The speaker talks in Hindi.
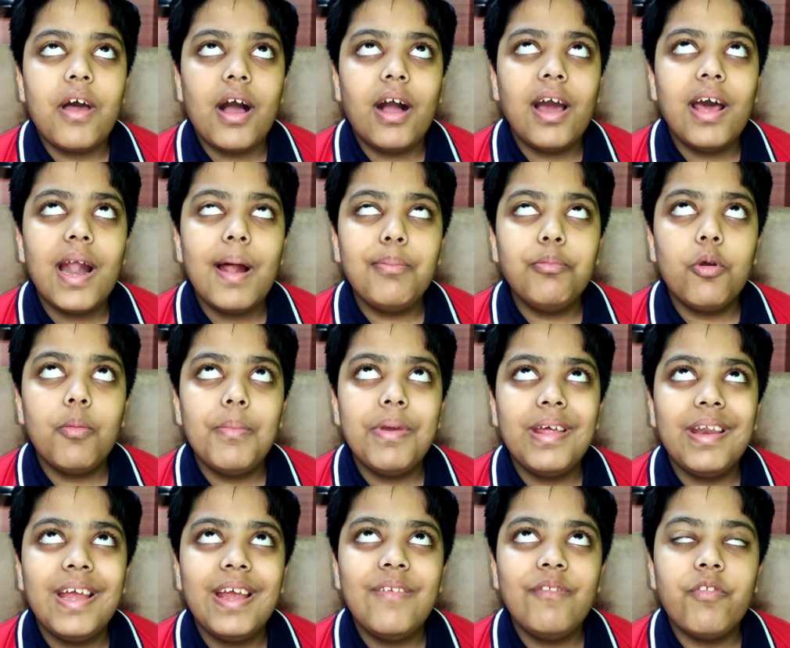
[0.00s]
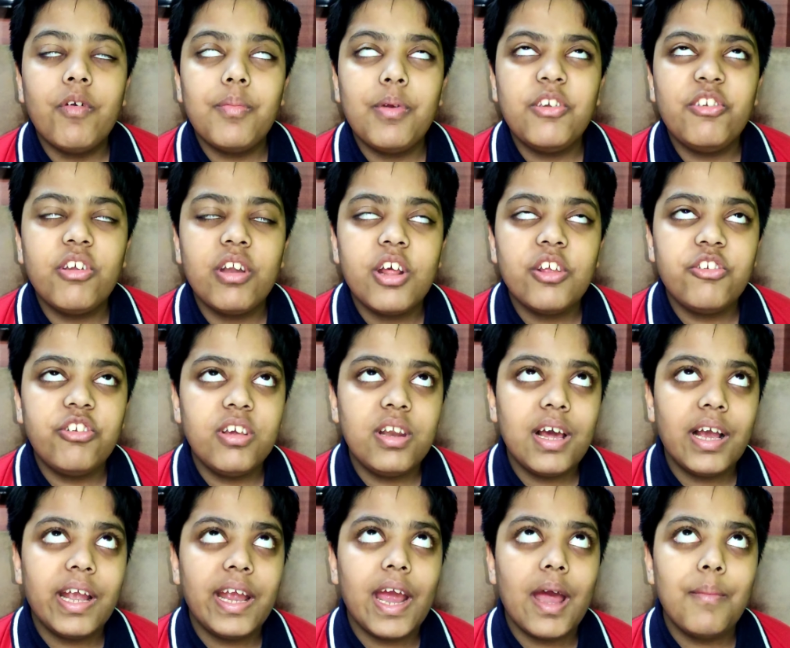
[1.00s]
अगर आपको मेरी इन्फॉर्मेशन अच्छी
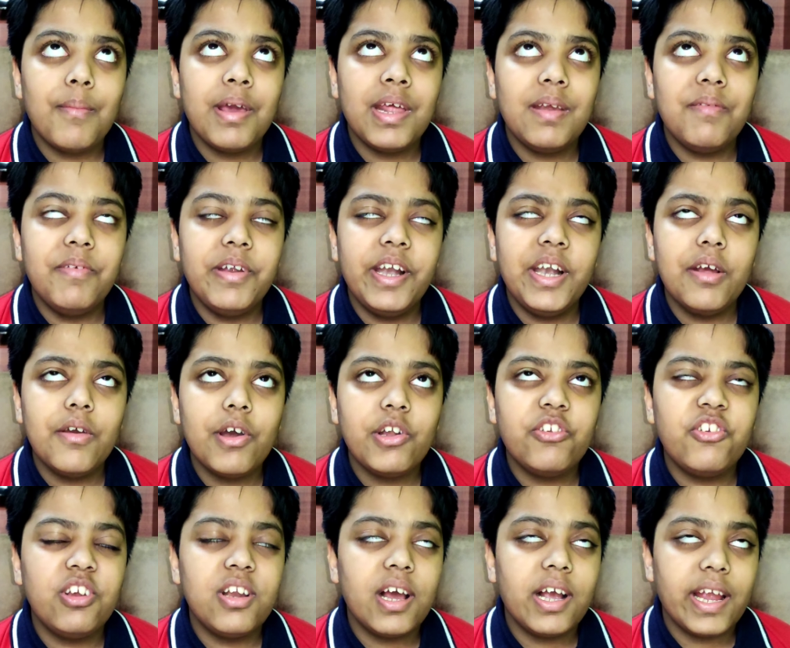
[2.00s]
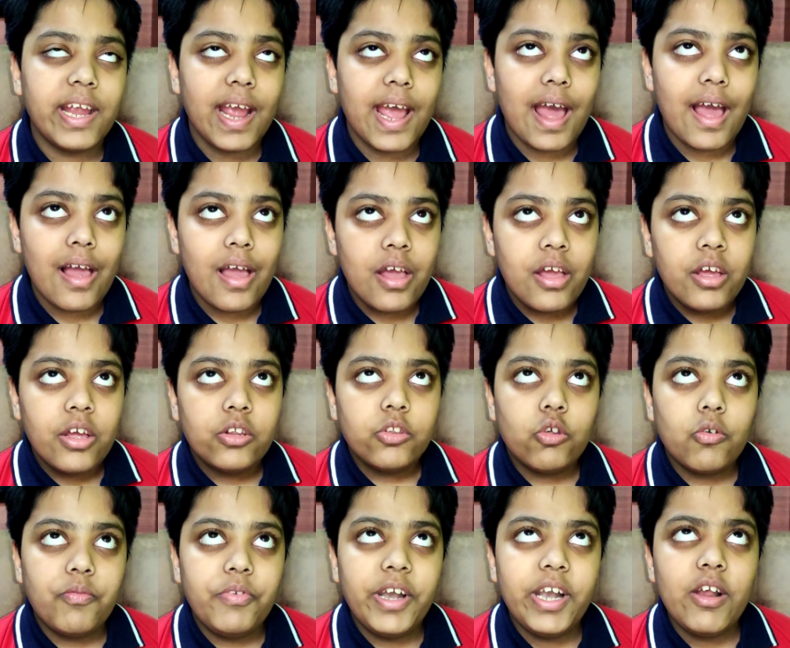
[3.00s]
लगी है मेरी वीडियो अच्छी लगी है
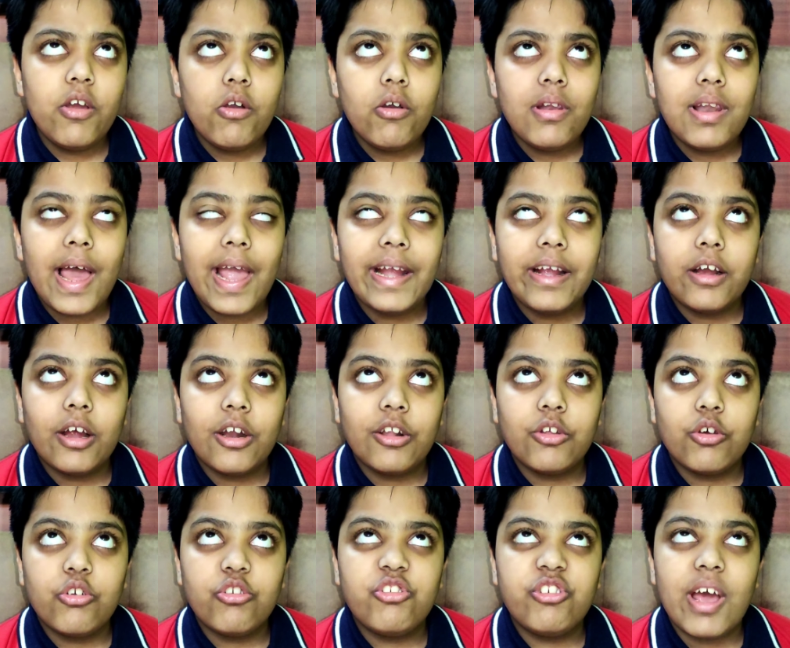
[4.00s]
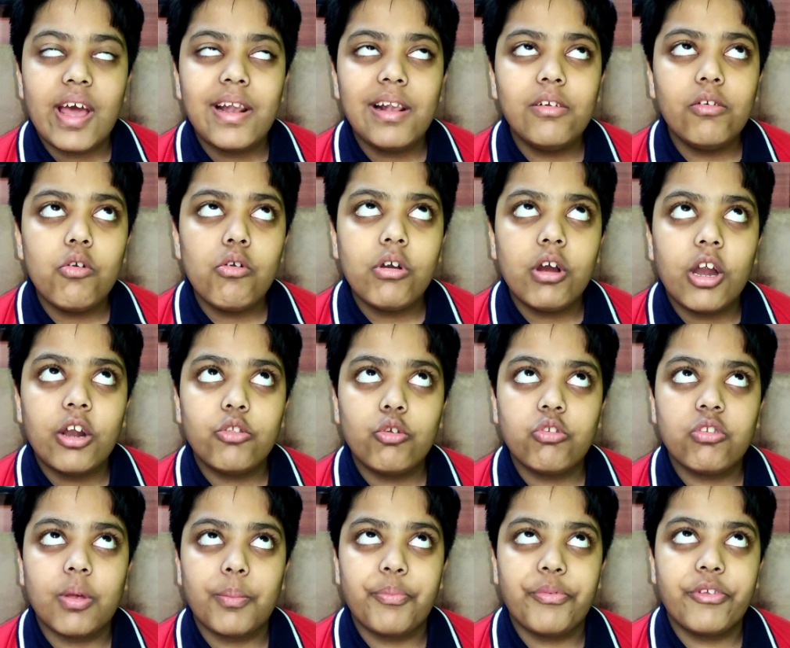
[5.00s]
तो वीडियो को लाइक कर दो चैनल को कर
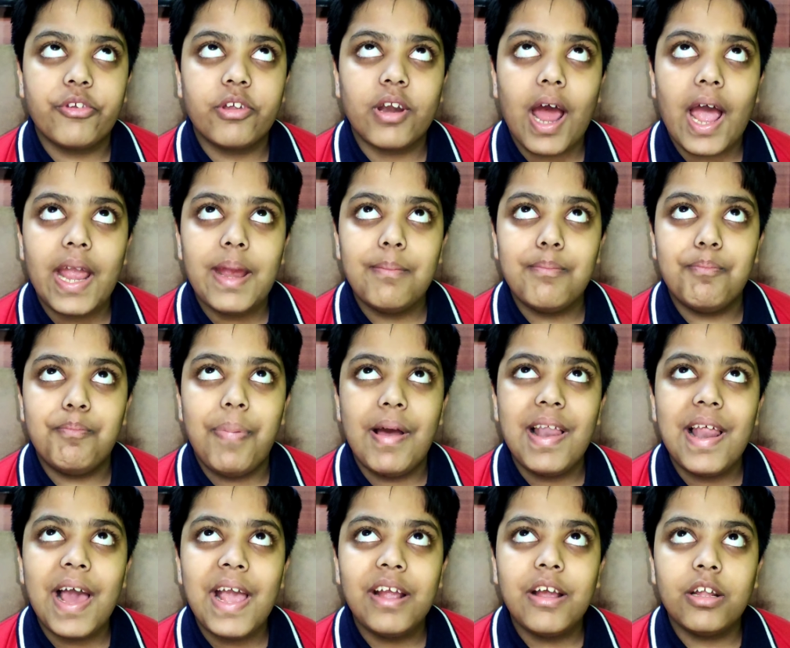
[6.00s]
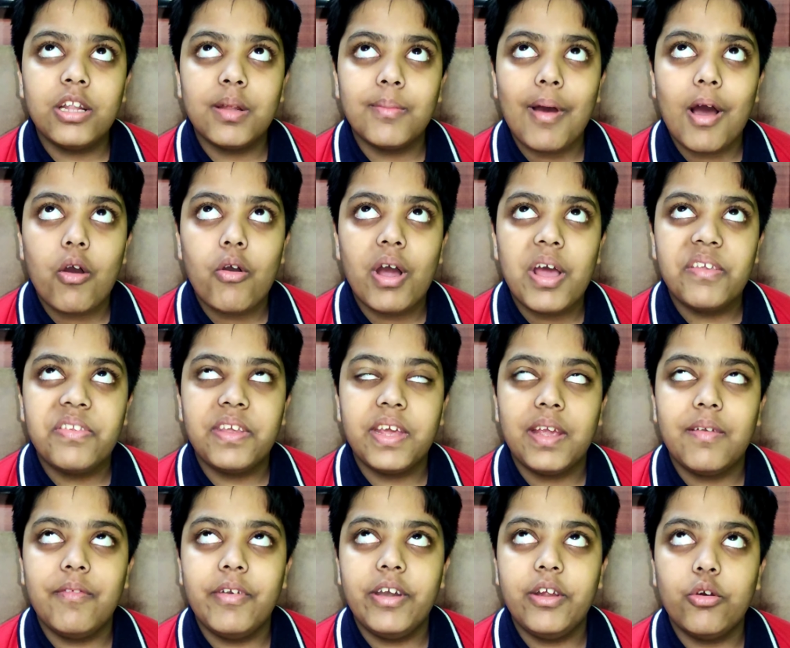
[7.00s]
दो सब्सक्राइब बेल आइकन दबाओ ऐसी
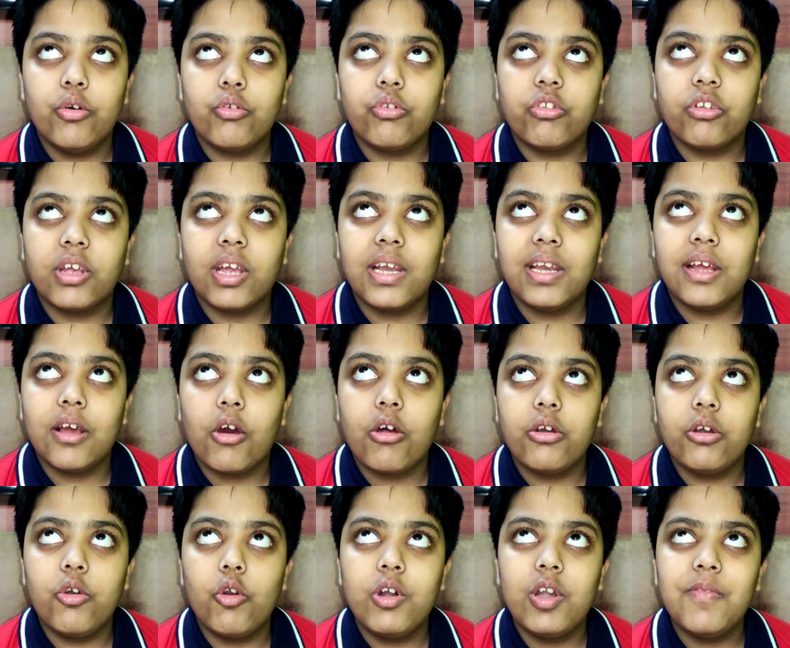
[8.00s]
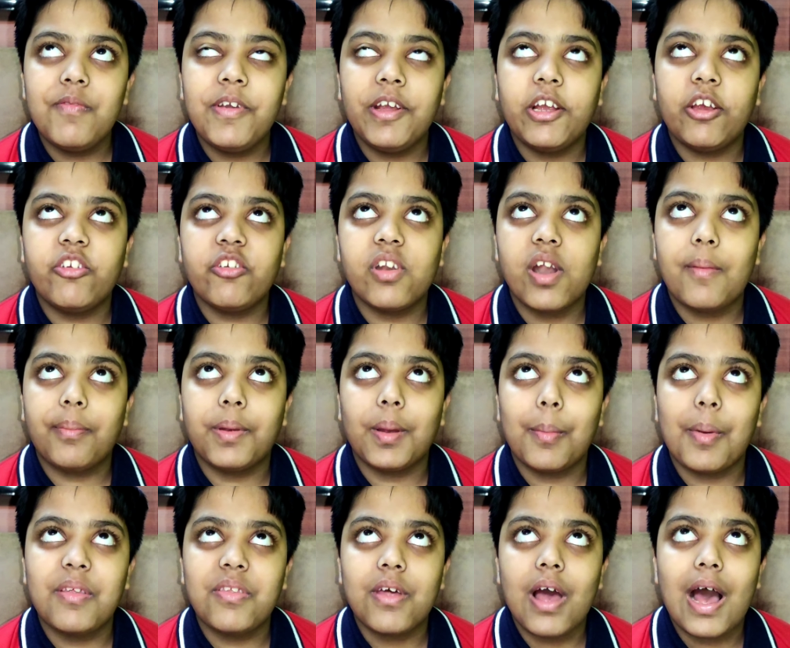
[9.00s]
ही वीडियोस के लिए और नोटिफिकेशन
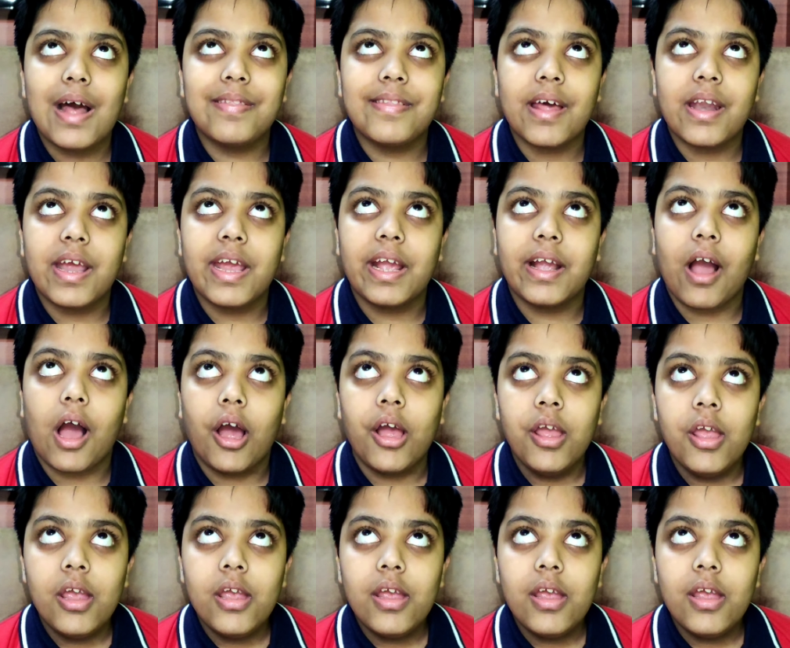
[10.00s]
आपके पास आता रहेगा